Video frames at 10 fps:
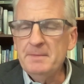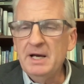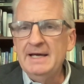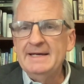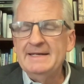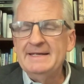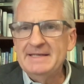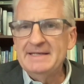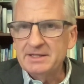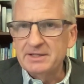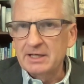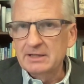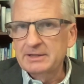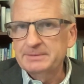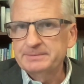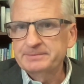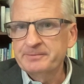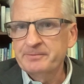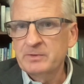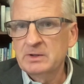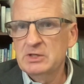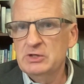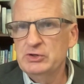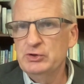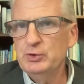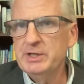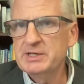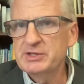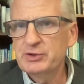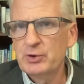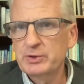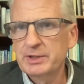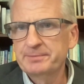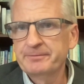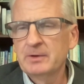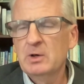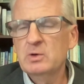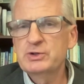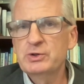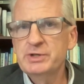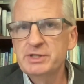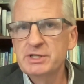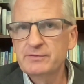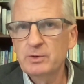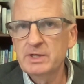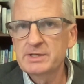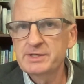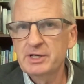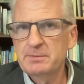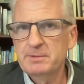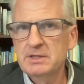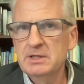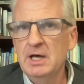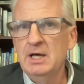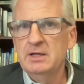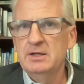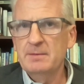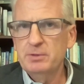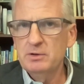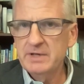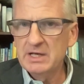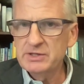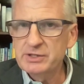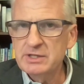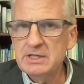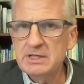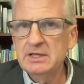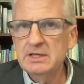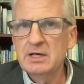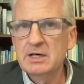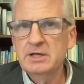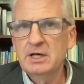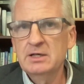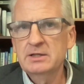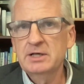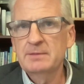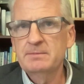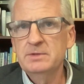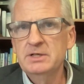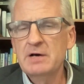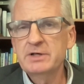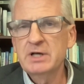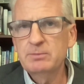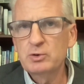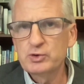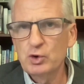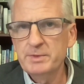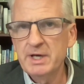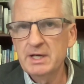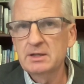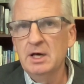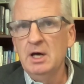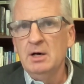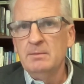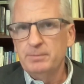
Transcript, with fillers: Um, jednak z drugiej strony, choć to dziedzictwo jest jakby na powierzchni i na, na, na, nawet na poziomie